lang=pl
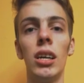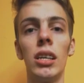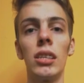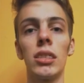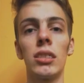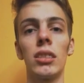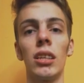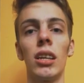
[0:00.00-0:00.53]
Nie
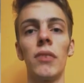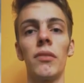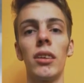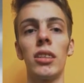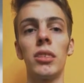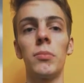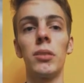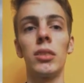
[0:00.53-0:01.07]

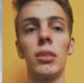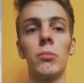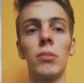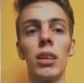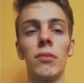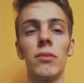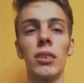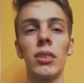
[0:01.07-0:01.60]
zastanawialiśmy się
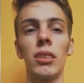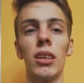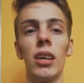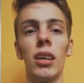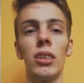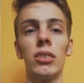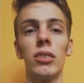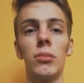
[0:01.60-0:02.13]
nawet,
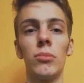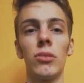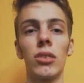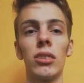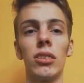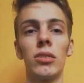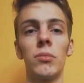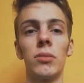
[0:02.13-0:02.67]
że
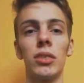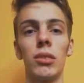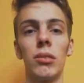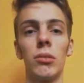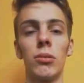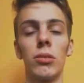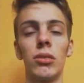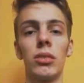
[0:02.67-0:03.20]
mogliśmy się
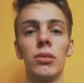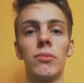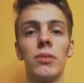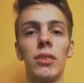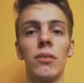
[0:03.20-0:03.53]
urodzić w